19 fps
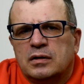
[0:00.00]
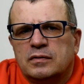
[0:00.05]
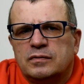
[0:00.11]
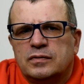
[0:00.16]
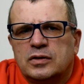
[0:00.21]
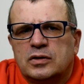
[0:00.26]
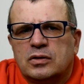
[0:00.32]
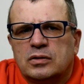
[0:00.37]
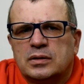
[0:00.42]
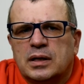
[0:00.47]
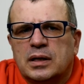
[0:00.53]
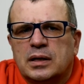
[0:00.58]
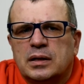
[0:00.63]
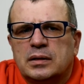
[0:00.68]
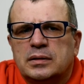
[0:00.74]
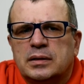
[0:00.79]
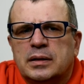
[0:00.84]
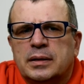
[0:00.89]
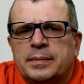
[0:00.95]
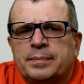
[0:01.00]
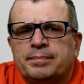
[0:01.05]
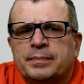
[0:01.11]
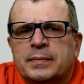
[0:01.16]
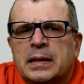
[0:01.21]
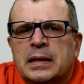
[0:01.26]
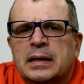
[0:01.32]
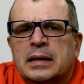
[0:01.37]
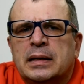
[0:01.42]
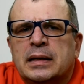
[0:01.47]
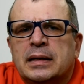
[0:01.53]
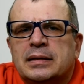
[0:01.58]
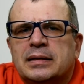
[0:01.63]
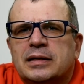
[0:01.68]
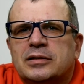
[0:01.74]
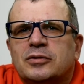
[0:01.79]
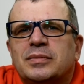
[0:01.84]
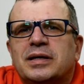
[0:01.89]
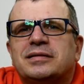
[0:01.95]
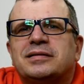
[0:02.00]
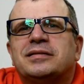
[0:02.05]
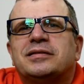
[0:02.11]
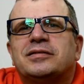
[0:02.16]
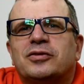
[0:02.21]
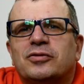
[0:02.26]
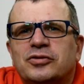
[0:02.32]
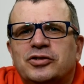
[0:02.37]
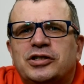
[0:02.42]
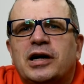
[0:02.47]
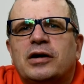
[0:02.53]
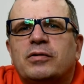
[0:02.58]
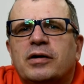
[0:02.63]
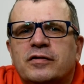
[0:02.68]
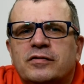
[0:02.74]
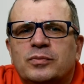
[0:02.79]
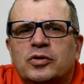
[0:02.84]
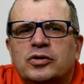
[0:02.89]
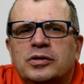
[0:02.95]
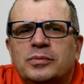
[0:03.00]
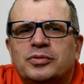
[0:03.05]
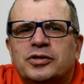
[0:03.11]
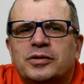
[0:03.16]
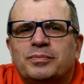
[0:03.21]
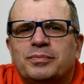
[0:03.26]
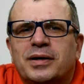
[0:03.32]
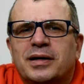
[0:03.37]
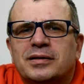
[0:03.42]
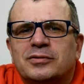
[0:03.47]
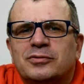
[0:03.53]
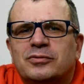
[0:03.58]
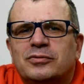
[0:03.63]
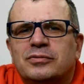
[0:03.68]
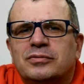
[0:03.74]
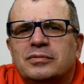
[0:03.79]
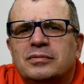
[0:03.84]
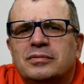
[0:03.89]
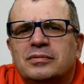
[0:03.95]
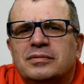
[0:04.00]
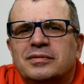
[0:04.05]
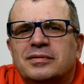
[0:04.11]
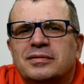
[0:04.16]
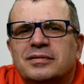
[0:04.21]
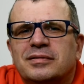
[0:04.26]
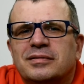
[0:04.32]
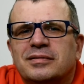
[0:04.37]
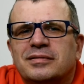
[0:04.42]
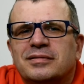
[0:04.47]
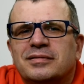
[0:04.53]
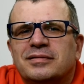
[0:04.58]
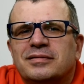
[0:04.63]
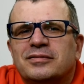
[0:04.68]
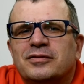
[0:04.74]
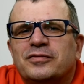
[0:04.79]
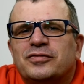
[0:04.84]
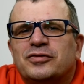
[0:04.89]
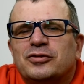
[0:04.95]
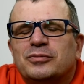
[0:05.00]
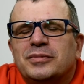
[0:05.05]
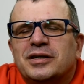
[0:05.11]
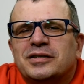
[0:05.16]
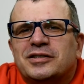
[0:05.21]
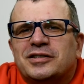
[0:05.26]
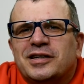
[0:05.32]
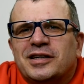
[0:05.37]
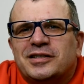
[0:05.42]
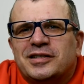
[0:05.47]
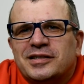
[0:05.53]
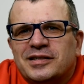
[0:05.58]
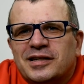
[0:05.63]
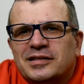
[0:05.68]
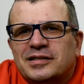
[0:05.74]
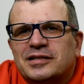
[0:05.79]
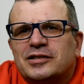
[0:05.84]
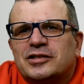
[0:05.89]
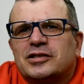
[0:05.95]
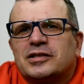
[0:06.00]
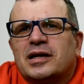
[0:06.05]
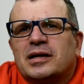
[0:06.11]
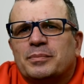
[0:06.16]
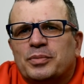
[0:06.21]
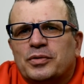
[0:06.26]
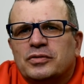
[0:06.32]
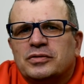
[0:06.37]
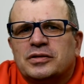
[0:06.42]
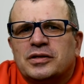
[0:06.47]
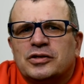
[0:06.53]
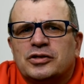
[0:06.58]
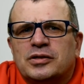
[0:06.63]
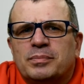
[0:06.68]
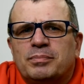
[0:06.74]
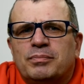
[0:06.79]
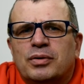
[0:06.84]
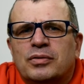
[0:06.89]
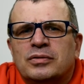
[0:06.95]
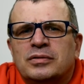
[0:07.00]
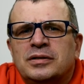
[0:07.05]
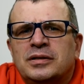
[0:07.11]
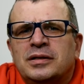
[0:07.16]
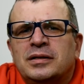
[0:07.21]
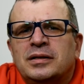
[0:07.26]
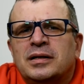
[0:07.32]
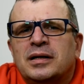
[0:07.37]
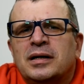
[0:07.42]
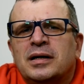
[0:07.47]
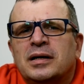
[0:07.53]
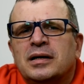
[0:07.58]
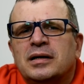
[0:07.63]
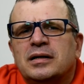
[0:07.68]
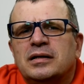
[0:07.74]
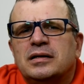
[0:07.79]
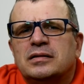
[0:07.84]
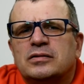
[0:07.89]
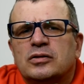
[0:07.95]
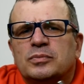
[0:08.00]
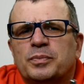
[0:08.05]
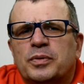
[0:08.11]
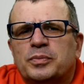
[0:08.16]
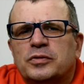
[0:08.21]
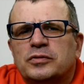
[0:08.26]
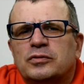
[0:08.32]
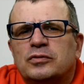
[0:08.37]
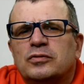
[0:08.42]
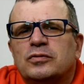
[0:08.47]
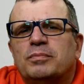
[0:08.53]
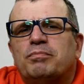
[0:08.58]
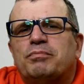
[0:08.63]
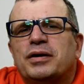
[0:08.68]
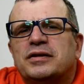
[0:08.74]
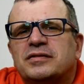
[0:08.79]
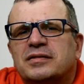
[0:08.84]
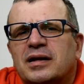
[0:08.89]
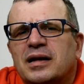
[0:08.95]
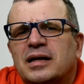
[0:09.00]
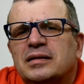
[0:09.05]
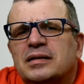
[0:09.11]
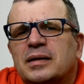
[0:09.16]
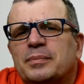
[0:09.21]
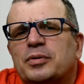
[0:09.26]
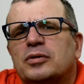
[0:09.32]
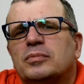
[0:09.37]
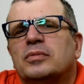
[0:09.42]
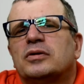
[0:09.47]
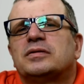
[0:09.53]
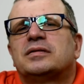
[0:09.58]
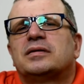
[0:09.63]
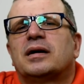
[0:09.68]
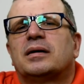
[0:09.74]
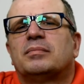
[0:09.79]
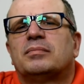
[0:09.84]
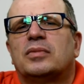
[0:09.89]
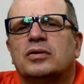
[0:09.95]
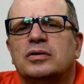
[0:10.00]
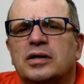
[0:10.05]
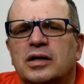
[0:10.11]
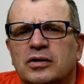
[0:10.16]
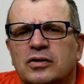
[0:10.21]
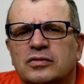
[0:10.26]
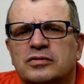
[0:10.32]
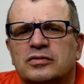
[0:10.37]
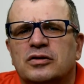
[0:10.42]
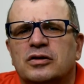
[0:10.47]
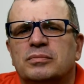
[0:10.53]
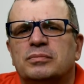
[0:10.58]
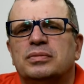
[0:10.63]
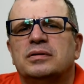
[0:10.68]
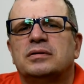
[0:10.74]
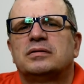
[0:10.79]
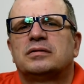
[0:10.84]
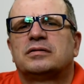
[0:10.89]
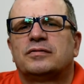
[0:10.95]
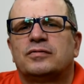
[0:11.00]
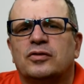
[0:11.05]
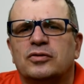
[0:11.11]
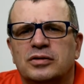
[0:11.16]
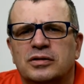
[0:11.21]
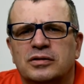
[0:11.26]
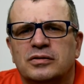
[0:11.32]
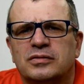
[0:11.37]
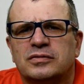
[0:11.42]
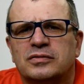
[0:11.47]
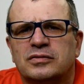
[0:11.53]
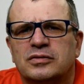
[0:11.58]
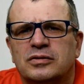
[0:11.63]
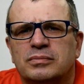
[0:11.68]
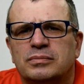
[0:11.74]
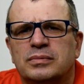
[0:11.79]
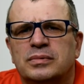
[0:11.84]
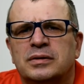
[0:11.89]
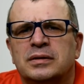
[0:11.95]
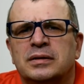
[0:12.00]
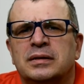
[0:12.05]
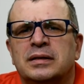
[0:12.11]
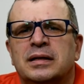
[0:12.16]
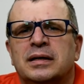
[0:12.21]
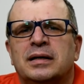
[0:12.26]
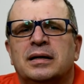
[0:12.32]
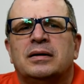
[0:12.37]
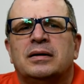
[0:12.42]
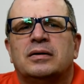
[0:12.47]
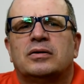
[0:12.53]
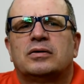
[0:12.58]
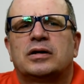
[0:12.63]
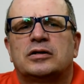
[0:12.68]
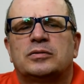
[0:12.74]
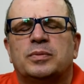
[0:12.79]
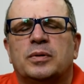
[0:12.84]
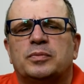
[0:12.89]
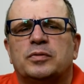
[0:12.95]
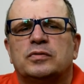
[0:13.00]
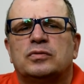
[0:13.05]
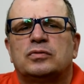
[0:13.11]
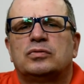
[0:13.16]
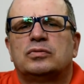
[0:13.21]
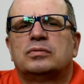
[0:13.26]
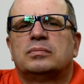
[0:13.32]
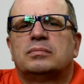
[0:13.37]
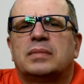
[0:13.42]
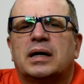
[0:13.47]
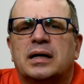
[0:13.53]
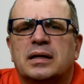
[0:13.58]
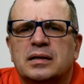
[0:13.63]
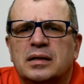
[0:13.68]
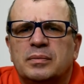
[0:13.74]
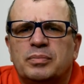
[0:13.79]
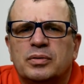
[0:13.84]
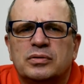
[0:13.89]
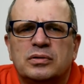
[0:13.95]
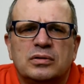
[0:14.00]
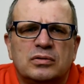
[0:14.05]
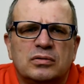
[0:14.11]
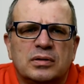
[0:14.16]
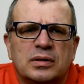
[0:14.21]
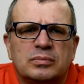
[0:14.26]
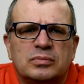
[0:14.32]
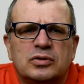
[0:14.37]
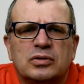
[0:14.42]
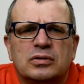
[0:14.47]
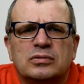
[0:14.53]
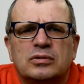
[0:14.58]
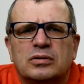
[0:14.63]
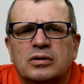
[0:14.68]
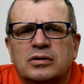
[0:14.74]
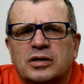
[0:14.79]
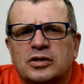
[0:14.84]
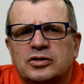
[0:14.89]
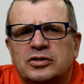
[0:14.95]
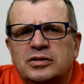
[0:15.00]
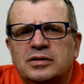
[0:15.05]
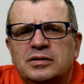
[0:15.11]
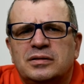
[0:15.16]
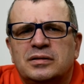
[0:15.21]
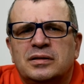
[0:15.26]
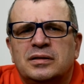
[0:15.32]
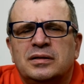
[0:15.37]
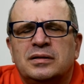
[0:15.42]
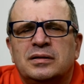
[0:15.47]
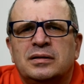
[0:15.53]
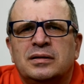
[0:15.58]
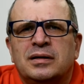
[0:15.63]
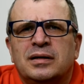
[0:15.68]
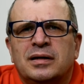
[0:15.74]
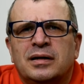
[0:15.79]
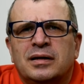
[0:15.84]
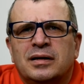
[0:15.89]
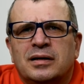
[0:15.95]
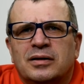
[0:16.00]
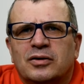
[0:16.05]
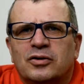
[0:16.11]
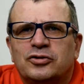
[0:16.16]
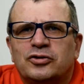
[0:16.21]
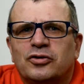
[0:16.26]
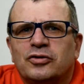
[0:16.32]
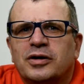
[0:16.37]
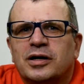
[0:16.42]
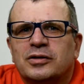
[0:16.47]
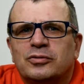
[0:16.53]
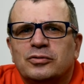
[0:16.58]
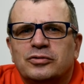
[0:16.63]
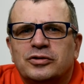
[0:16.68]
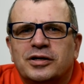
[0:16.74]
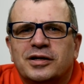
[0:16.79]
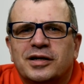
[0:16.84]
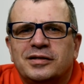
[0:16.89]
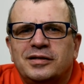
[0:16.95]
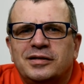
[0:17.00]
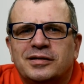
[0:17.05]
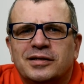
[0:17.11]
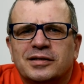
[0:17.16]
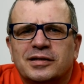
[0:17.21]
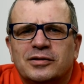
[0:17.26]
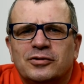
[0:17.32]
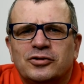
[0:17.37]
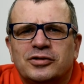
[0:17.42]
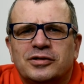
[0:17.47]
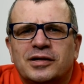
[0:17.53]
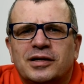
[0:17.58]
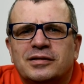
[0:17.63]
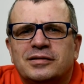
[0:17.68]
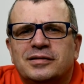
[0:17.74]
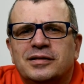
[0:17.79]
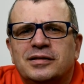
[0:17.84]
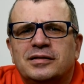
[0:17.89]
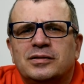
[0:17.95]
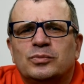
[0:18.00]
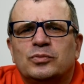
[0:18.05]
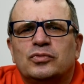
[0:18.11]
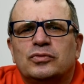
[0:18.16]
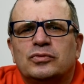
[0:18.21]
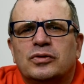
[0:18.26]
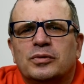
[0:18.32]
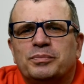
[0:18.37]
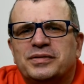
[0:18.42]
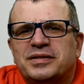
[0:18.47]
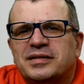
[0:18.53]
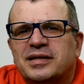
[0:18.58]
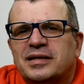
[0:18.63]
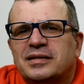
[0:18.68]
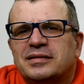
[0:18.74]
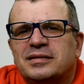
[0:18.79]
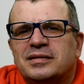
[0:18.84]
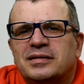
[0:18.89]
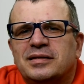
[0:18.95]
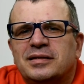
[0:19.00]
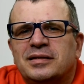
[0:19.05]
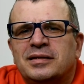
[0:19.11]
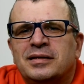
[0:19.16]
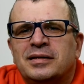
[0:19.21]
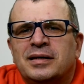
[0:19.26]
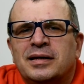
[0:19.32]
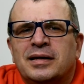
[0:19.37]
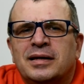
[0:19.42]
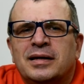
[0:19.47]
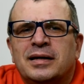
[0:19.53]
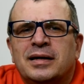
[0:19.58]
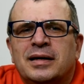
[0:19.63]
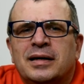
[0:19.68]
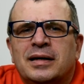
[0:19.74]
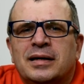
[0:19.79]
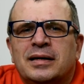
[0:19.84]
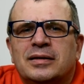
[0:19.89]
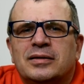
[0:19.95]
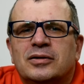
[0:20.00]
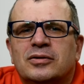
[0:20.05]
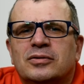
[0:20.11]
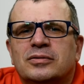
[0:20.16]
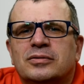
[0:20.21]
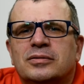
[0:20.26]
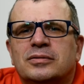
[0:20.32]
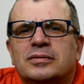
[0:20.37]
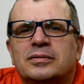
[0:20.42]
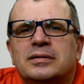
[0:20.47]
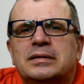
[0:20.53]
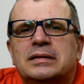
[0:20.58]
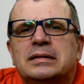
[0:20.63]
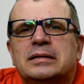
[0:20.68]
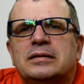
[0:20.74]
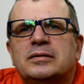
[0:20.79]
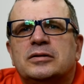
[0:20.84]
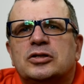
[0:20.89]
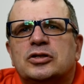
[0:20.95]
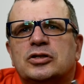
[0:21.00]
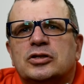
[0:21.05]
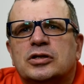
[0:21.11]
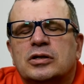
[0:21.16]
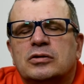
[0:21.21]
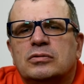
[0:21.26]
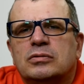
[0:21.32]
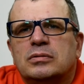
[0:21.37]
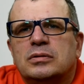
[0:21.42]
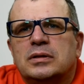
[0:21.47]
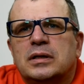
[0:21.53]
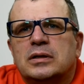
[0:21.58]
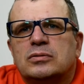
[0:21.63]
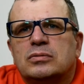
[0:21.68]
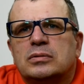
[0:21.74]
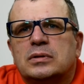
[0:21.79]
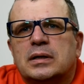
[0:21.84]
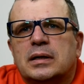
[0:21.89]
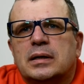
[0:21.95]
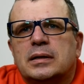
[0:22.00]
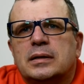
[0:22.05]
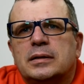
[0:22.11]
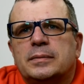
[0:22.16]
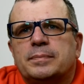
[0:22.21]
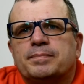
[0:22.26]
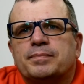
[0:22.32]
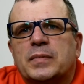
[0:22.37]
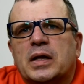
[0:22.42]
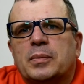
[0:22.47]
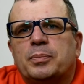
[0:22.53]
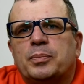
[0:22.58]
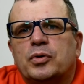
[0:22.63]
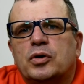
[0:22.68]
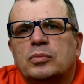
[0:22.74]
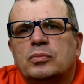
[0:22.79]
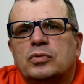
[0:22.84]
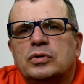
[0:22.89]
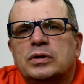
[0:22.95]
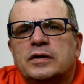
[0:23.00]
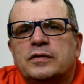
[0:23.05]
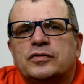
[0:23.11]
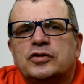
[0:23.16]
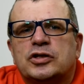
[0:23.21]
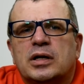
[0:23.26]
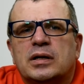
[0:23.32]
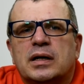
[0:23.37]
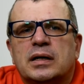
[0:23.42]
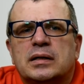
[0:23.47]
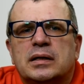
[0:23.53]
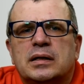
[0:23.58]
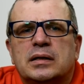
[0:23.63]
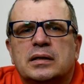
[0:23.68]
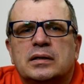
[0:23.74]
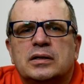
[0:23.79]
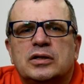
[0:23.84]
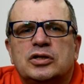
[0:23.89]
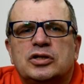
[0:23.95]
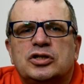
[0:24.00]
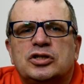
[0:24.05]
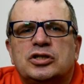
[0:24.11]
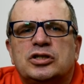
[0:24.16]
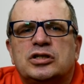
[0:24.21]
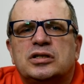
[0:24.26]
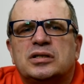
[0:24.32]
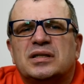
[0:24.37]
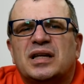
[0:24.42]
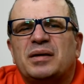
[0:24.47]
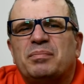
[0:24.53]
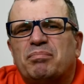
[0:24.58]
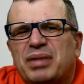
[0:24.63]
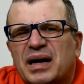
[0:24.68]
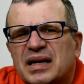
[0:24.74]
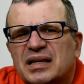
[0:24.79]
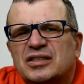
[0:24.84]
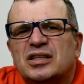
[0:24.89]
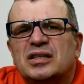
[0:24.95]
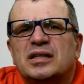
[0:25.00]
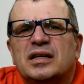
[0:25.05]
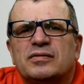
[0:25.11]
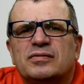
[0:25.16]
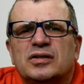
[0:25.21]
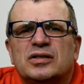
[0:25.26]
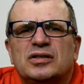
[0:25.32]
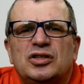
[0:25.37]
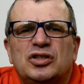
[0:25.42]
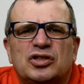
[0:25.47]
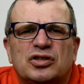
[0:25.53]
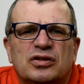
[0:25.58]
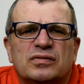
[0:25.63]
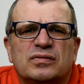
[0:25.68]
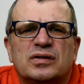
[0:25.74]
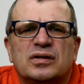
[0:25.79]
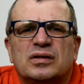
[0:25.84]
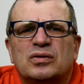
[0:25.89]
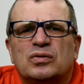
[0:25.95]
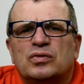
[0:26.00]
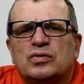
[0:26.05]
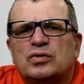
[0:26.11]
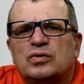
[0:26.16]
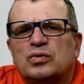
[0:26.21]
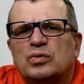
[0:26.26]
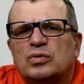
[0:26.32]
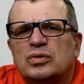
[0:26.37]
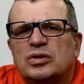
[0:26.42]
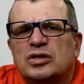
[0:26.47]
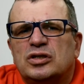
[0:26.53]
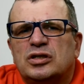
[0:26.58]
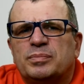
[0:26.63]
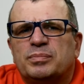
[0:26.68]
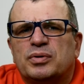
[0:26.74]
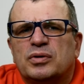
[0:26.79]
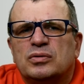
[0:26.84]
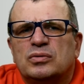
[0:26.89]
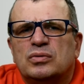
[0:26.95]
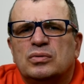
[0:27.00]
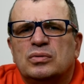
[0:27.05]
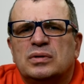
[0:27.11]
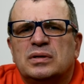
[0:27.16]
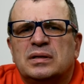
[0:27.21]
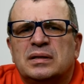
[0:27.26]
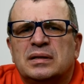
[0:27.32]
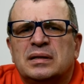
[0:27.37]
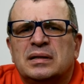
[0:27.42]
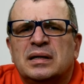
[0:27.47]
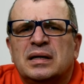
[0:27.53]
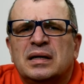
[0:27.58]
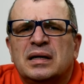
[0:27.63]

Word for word: wykonalne. Natomiast co działa w moim przypadku? No w sumie rzecz jest aż tak prosta, że boli. Jest to po prostu bezwzględna promocja mojej osoby, swojej osoby, oraz po prostu marki pod tytułem Dr. Kraśnicki osiąga to już granicę jakiegoś narcyzmu, obsesji no, yy, szczególnie tutaj promuje wszelakie jakieś najbardziej nawet niszowe usługi czy produkty.